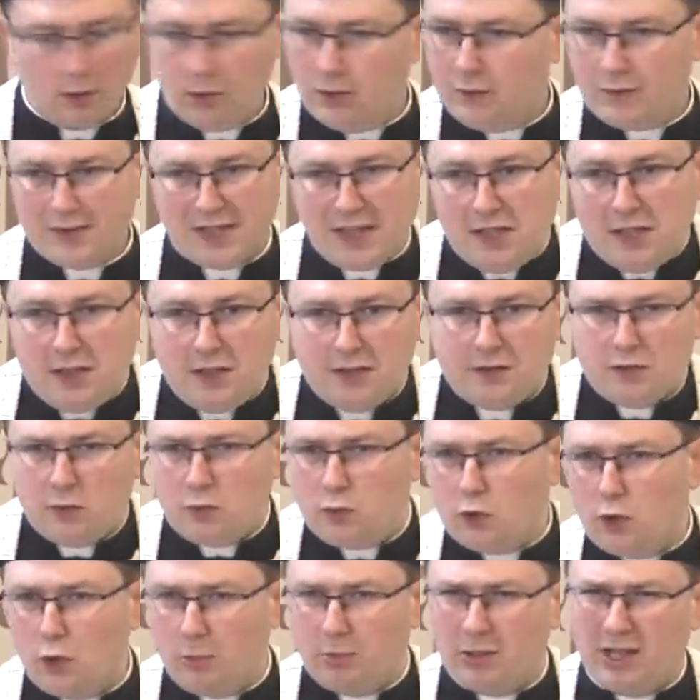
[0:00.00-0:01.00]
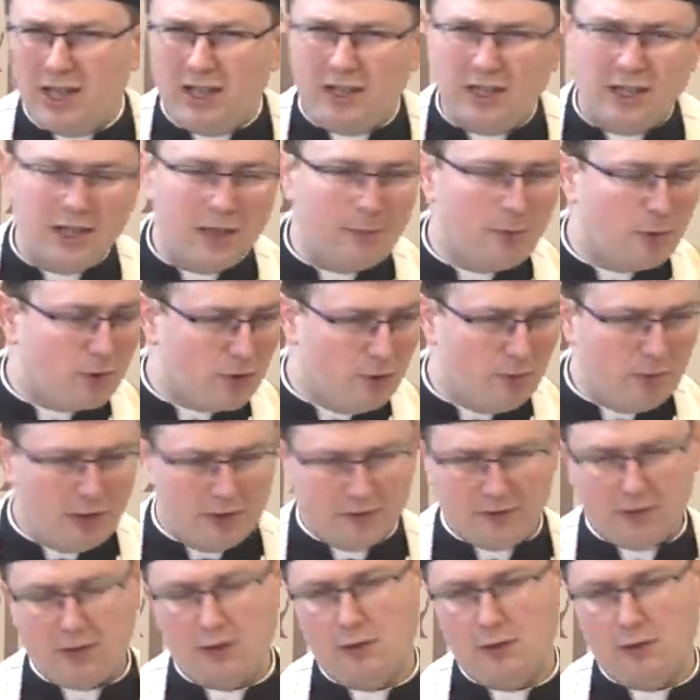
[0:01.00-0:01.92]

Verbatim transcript: One wcale nie są dobre ani na poziomie